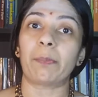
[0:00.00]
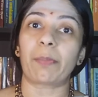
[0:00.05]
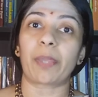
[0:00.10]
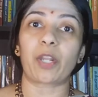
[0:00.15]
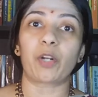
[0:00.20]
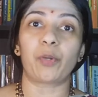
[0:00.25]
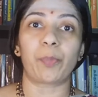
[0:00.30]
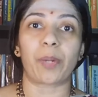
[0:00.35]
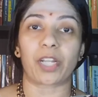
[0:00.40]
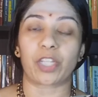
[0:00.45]

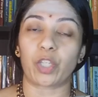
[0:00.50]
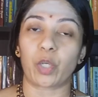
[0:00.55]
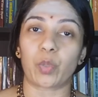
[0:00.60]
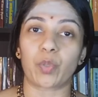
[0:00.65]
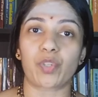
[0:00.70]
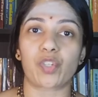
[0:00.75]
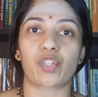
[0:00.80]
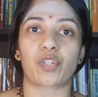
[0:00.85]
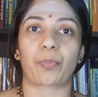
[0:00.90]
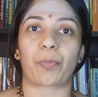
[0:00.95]
பெருமான்
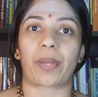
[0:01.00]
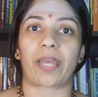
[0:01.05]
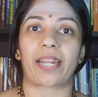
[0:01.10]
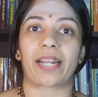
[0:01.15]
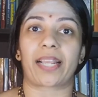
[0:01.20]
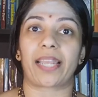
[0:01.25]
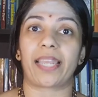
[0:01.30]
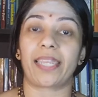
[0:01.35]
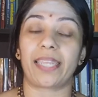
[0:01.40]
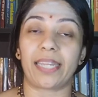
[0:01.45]
யோசிச்சு
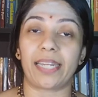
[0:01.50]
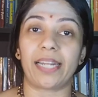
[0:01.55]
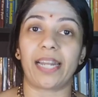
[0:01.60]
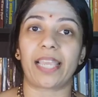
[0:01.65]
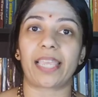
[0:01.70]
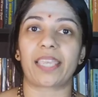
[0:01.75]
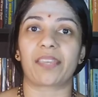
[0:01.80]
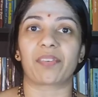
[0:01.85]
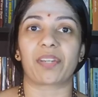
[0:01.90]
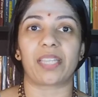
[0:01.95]
பாருங்க
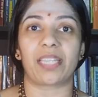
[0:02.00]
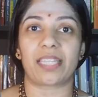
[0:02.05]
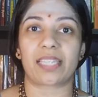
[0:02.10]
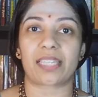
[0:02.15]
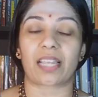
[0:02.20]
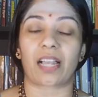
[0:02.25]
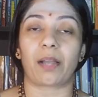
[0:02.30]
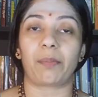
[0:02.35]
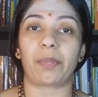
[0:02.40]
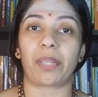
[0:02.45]
இன்னைக்கு வந்து
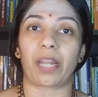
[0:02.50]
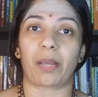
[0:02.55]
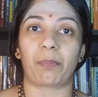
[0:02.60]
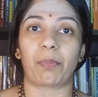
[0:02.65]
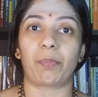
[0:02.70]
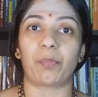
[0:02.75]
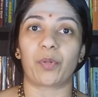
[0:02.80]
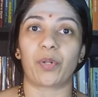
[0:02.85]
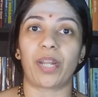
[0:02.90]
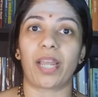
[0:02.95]
சாமி
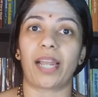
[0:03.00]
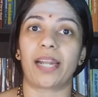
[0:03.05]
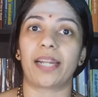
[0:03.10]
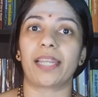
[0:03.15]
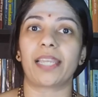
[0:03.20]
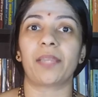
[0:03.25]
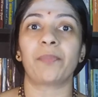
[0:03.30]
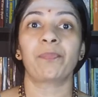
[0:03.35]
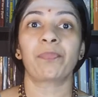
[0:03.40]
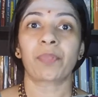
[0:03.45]
நம்ம
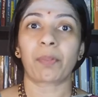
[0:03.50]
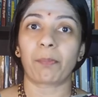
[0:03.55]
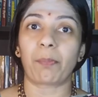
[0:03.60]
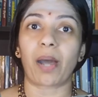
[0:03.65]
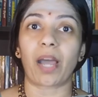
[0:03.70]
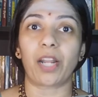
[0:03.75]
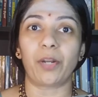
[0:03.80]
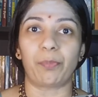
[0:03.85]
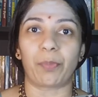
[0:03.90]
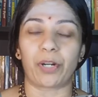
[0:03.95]
முன்னாடி
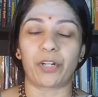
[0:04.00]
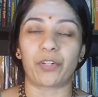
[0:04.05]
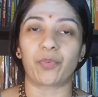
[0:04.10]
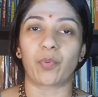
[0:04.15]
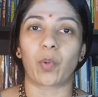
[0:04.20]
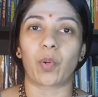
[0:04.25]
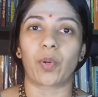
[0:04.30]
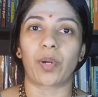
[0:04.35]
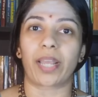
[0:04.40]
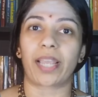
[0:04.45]
மான்
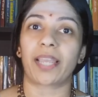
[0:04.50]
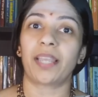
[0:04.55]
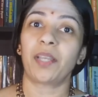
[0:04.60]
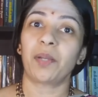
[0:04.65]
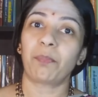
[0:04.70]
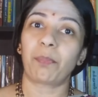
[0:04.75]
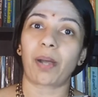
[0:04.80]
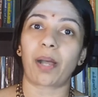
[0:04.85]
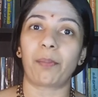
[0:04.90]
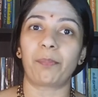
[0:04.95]
மழுவோட
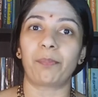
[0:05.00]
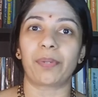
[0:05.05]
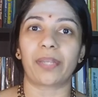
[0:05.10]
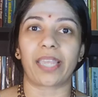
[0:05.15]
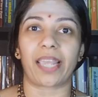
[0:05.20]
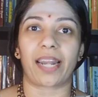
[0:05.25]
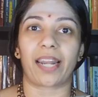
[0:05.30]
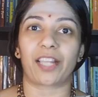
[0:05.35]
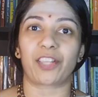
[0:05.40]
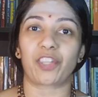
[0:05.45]
பாம்பு
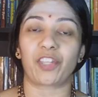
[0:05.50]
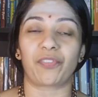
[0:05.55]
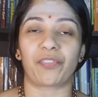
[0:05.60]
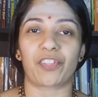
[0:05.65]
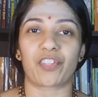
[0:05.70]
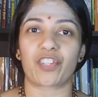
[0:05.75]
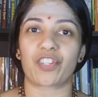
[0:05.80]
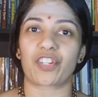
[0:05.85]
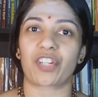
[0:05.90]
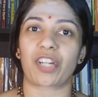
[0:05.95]
எல்லாத்தையும்
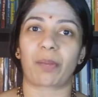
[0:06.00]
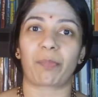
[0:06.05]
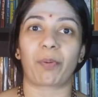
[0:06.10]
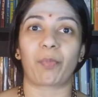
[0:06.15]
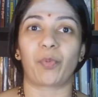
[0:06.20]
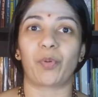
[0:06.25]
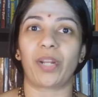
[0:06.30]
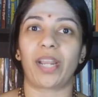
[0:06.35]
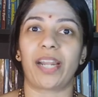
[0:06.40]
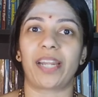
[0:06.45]
வச்சுட்டு நம்ம
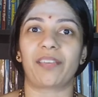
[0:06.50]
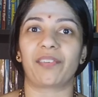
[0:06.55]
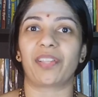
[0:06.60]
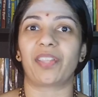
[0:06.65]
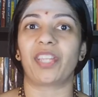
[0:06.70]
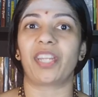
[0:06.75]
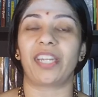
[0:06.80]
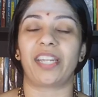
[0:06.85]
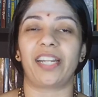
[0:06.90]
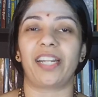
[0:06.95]
முன்னாடி
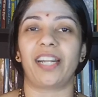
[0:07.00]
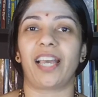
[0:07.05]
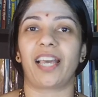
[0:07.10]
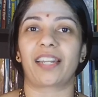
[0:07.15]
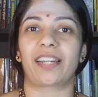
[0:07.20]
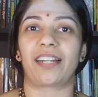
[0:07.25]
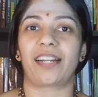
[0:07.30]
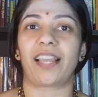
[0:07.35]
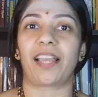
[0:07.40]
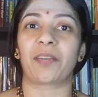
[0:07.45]
வந்து
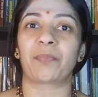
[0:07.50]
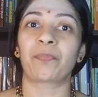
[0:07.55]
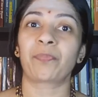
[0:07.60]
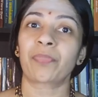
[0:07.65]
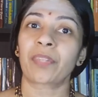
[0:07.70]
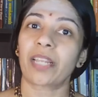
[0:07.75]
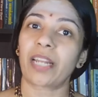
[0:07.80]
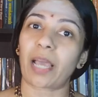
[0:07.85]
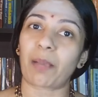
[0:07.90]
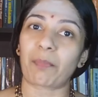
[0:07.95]
நின்னாருன்னா
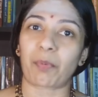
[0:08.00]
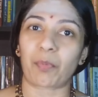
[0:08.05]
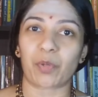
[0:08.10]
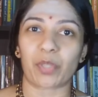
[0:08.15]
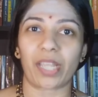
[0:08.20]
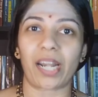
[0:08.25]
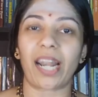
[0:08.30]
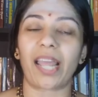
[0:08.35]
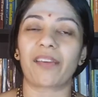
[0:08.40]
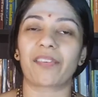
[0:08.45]
நாம்
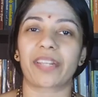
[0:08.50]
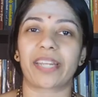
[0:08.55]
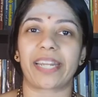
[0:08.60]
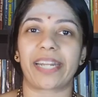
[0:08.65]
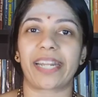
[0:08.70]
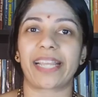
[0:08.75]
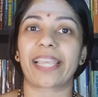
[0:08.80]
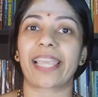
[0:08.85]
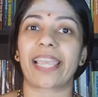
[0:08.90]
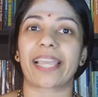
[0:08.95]
முதல்ல
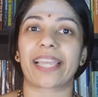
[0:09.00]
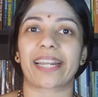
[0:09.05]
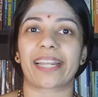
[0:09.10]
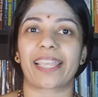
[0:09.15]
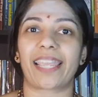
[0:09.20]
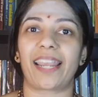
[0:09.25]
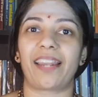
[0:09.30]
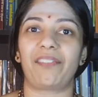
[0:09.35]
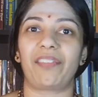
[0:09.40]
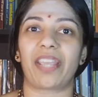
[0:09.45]
அவர்கிட்ட கேட்குற
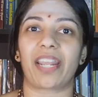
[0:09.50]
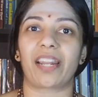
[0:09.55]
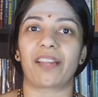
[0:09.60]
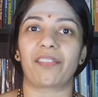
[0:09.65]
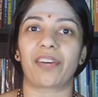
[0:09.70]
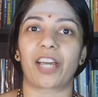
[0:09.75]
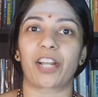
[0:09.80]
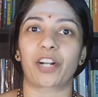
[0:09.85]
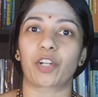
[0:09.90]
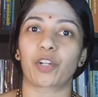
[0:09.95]
கேள்வி
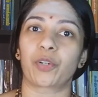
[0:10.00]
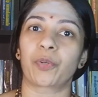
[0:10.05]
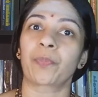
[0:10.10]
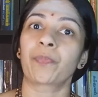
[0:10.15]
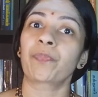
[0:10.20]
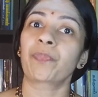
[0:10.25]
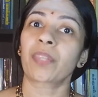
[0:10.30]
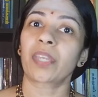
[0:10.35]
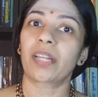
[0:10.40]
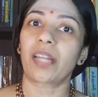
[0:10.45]
என்னவா இருக்கும்
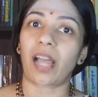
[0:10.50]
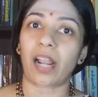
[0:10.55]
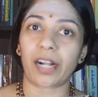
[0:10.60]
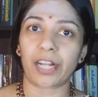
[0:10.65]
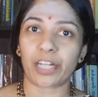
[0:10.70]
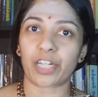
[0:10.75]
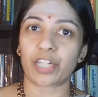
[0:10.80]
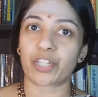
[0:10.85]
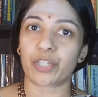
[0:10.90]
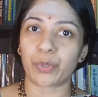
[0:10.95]

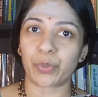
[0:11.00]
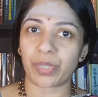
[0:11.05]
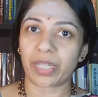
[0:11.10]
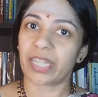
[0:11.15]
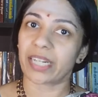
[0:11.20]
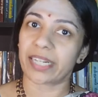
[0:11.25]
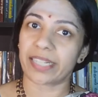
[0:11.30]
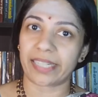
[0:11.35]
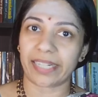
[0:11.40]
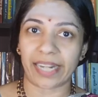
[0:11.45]
நாடக
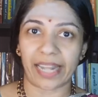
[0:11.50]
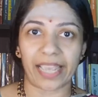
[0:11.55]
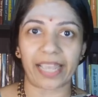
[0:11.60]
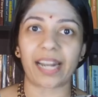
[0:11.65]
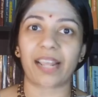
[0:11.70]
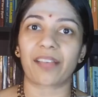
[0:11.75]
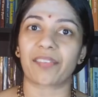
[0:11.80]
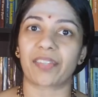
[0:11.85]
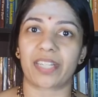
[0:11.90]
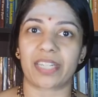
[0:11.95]
ஷூட்டிங்லேருந்து
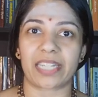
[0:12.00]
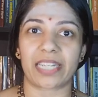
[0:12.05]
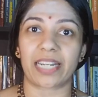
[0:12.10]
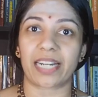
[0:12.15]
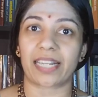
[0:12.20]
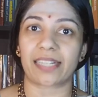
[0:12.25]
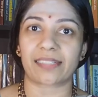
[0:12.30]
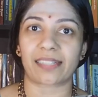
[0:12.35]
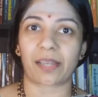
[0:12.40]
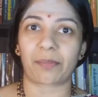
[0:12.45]
நேராக
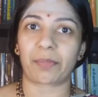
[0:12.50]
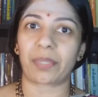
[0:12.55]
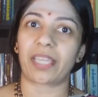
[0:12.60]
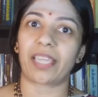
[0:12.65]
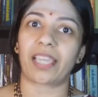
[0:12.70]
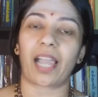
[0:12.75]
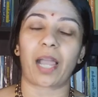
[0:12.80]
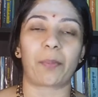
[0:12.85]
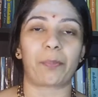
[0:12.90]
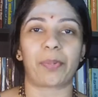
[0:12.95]
வந்துட்டிங்களா சாமி
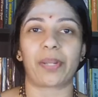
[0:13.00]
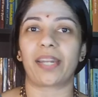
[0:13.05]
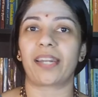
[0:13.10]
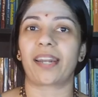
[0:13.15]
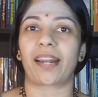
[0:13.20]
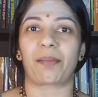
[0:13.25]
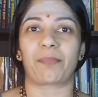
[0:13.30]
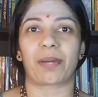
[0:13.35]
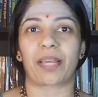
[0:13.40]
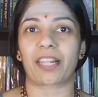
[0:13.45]

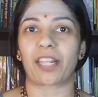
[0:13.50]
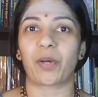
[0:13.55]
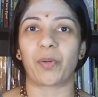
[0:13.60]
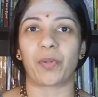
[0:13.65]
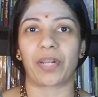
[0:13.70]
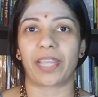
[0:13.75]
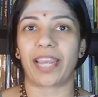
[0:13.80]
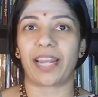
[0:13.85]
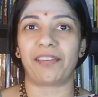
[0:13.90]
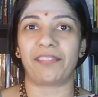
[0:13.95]
அப்படின்ற மாதிரி தான்
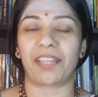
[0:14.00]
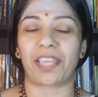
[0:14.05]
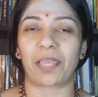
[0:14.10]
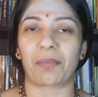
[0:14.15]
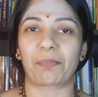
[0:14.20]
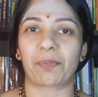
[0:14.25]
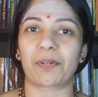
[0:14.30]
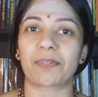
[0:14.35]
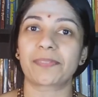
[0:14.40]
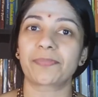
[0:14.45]
ஒரு கேள்வி
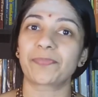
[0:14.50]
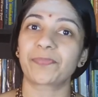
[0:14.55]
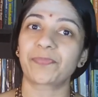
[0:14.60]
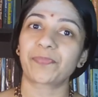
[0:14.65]
கேட்போம்